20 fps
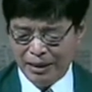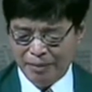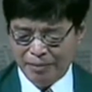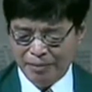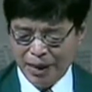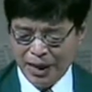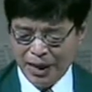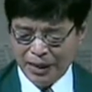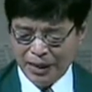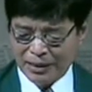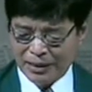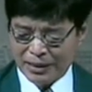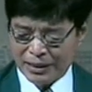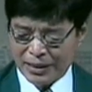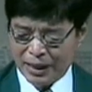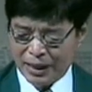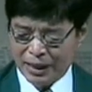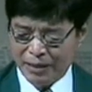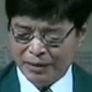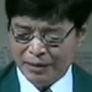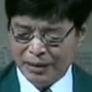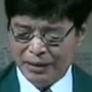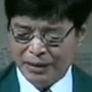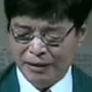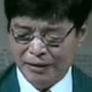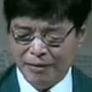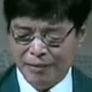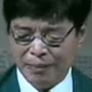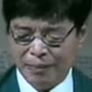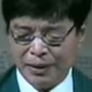많은
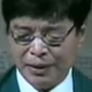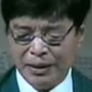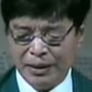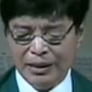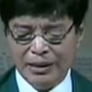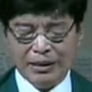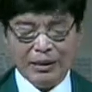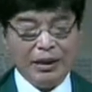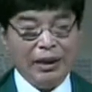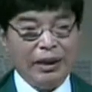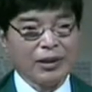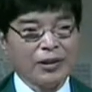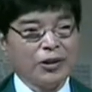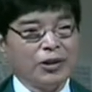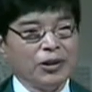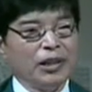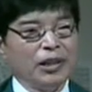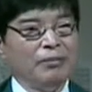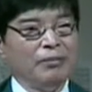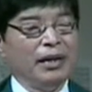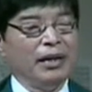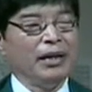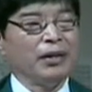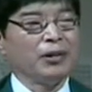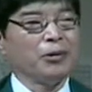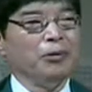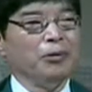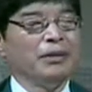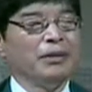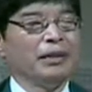사람이 예수님의
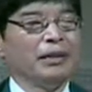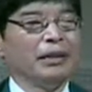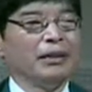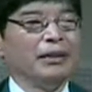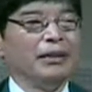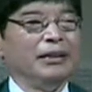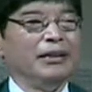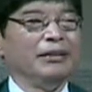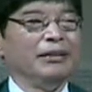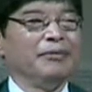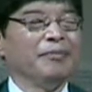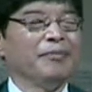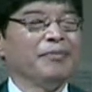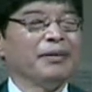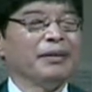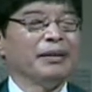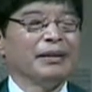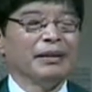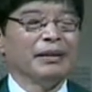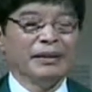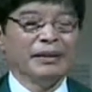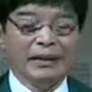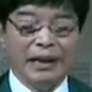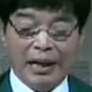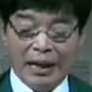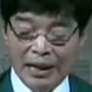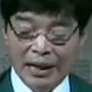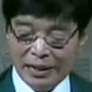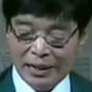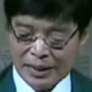존재를
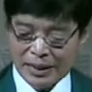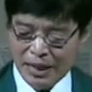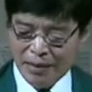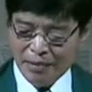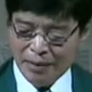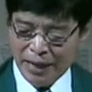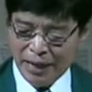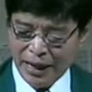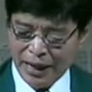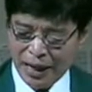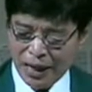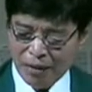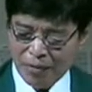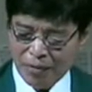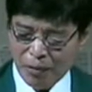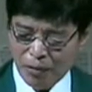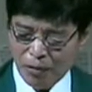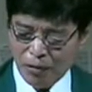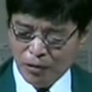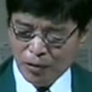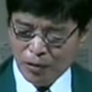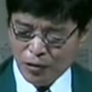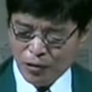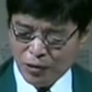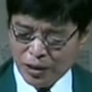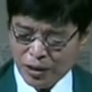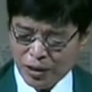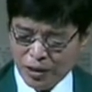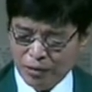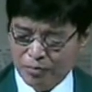나의 삶에 행복을
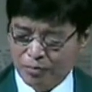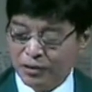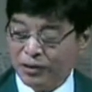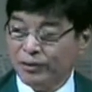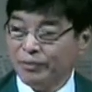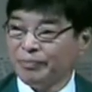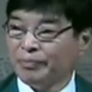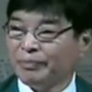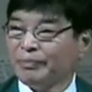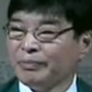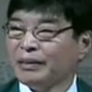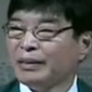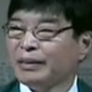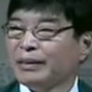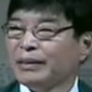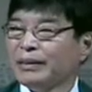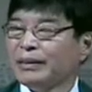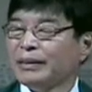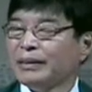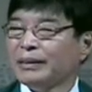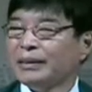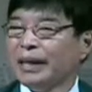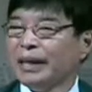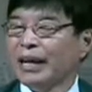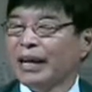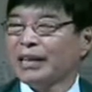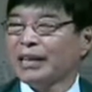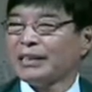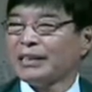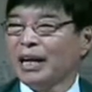주시는 분,
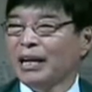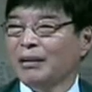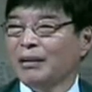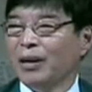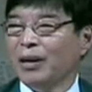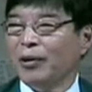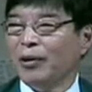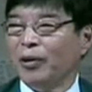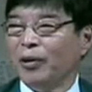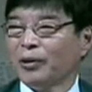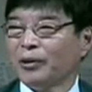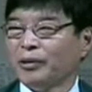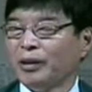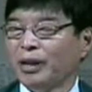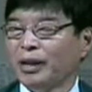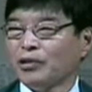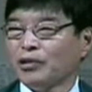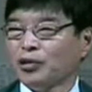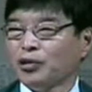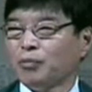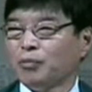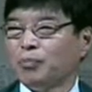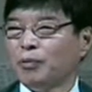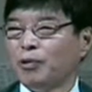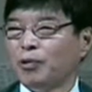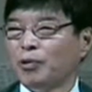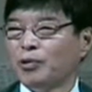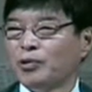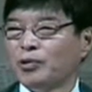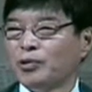나의 삶에 어떠한
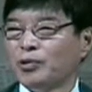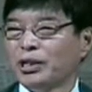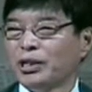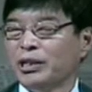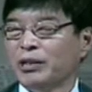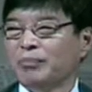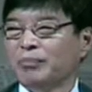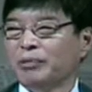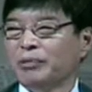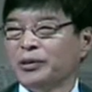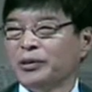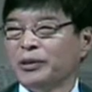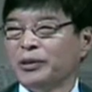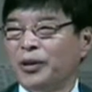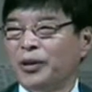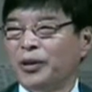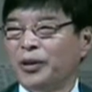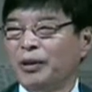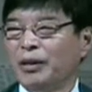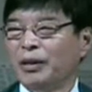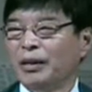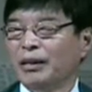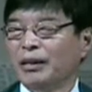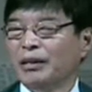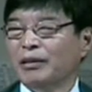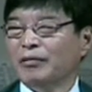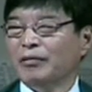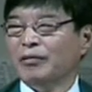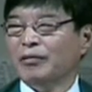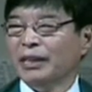축복을 주시는 분으로
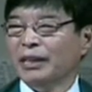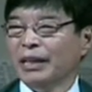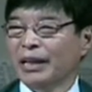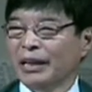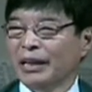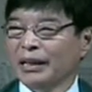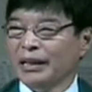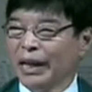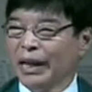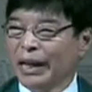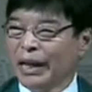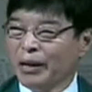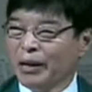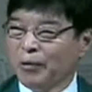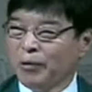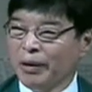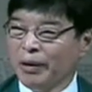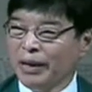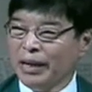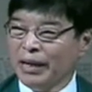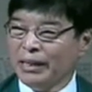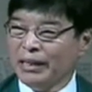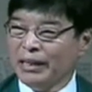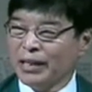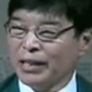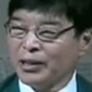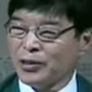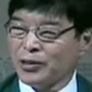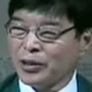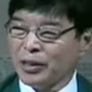우리의 레고에
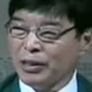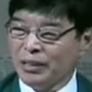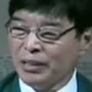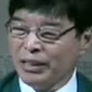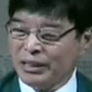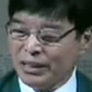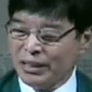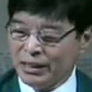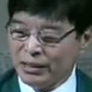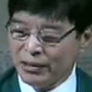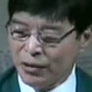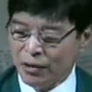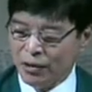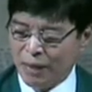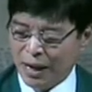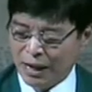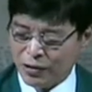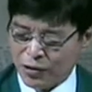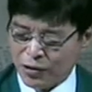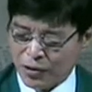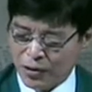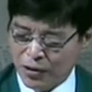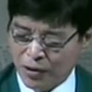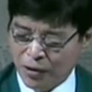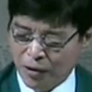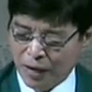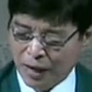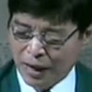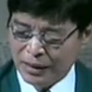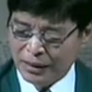예수님을 끼워
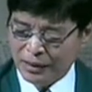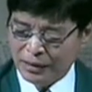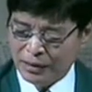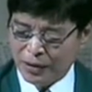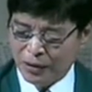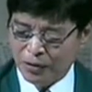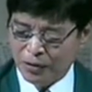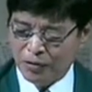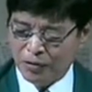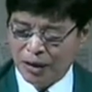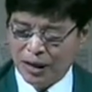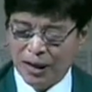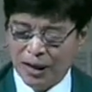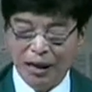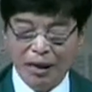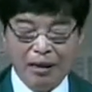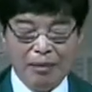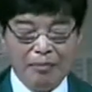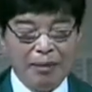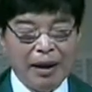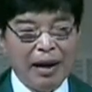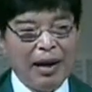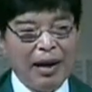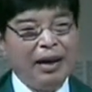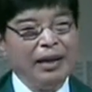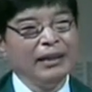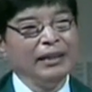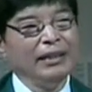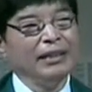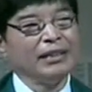맞추려고 하는 경우가
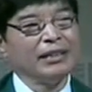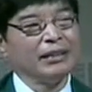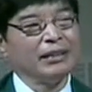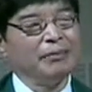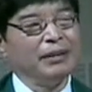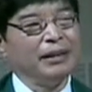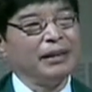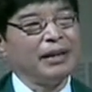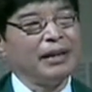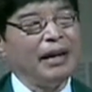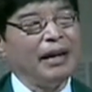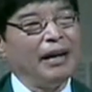많이 있습니다.